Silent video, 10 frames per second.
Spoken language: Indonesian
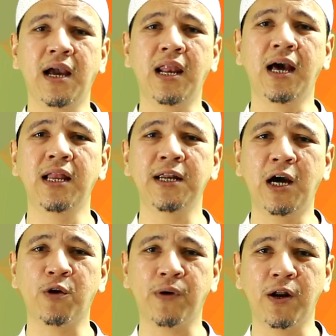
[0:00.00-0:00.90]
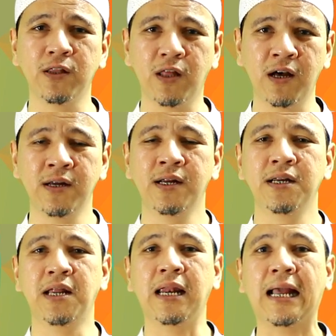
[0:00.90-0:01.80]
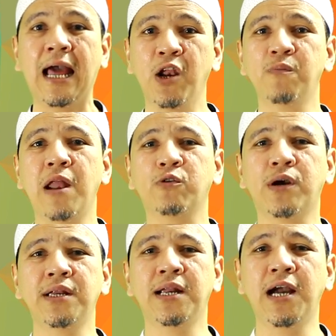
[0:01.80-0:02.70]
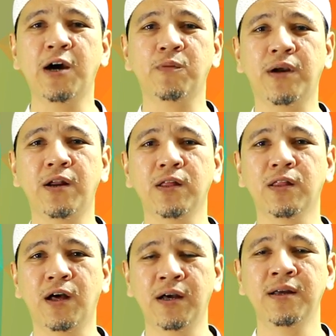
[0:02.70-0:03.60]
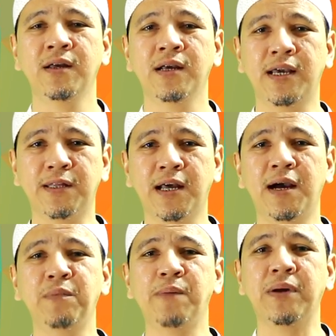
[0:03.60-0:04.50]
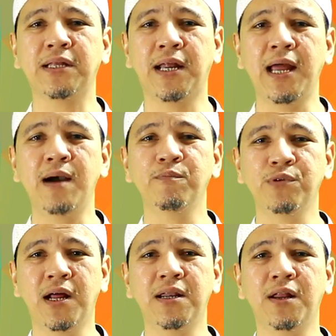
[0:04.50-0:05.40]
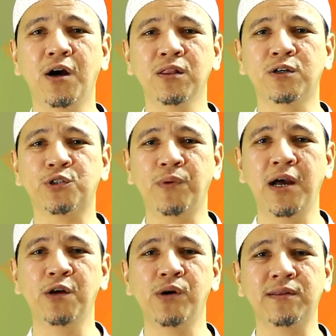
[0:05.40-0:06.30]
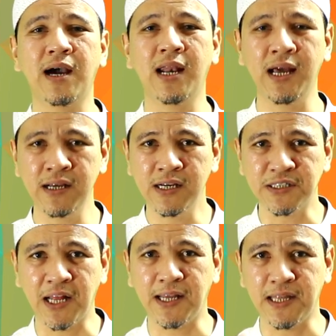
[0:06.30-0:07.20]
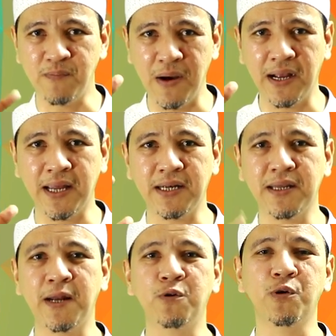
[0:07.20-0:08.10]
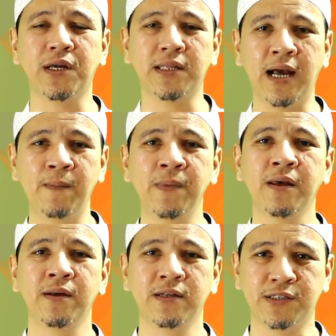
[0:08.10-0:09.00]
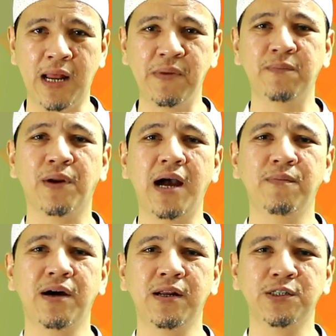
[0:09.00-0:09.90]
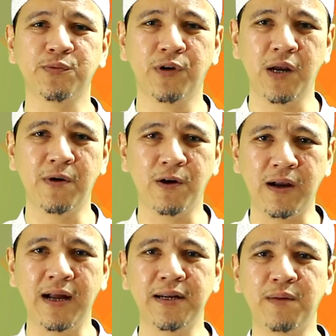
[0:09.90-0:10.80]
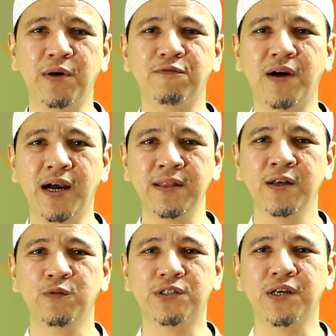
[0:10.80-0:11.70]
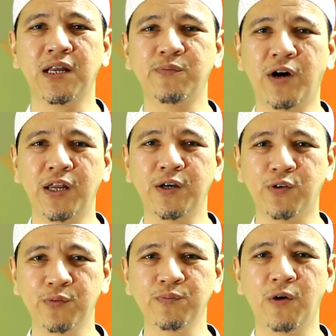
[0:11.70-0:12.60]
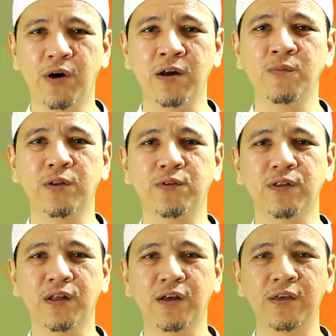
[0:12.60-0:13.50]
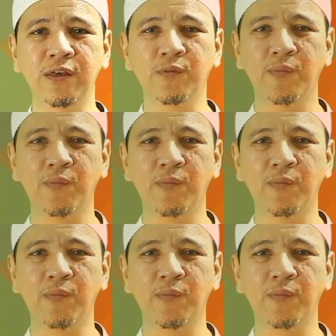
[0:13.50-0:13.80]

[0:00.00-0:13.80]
hal-hal yang diharamkan Allah dan kalau melakukan yang diharamkan Allah kita mendapatkan ampunan dari Allah Subhanahu wa taala saat kita bangkit dari duduk kita. Selamat beramal, semoga barokah dan manfaat. Wassalamualaikum warahmatullahi